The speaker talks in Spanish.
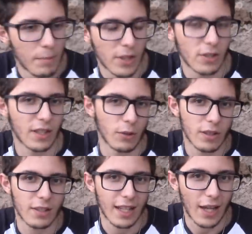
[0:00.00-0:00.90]
Pero
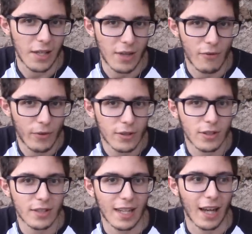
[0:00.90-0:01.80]
recuerdo que hay una
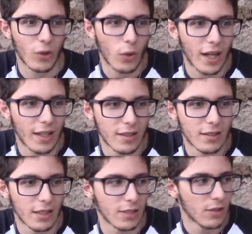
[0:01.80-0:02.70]
foto en la cual
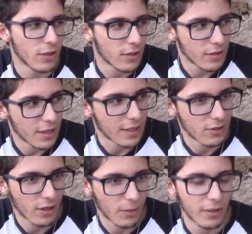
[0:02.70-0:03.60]
eh, yo le
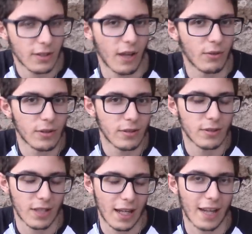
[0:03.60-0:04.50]
estoy robando la,
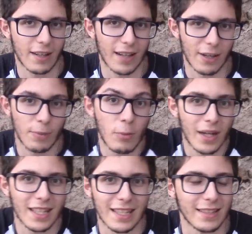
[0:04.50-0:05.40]
o sea, la, la ropa a
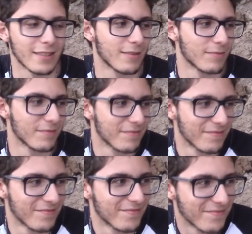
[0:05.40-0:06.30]
maniquí
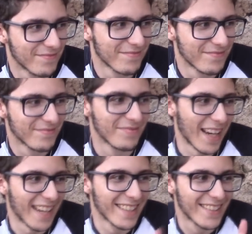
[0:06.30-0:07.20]

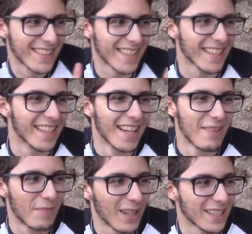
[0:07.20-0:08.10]
ya no sé.
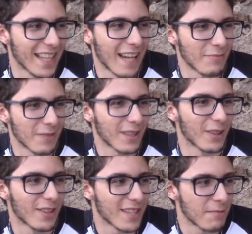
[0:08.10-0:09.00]
Pero es de las más
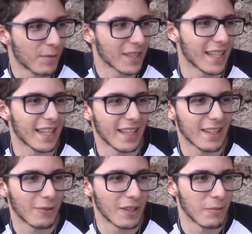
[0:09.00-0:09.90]
vergonzosas
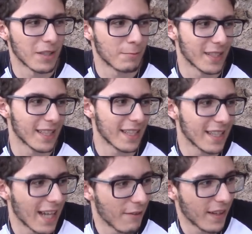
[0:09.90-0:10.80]
porque cuando me desperté
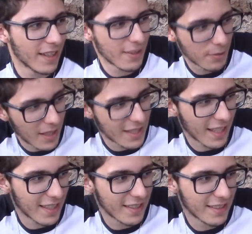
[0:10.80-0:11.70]
tenía la falda subida hasta
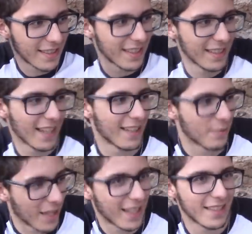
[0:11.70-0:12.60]
aquí y tenía las
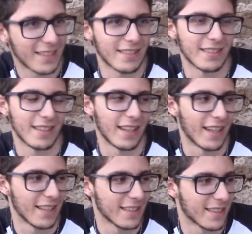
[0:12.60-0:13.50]
bragas al
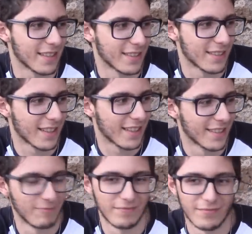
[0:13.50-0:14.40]
aire,
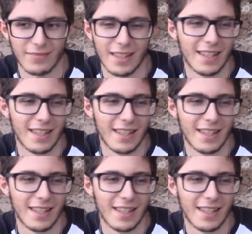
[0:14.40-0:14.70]
¿Y el huevo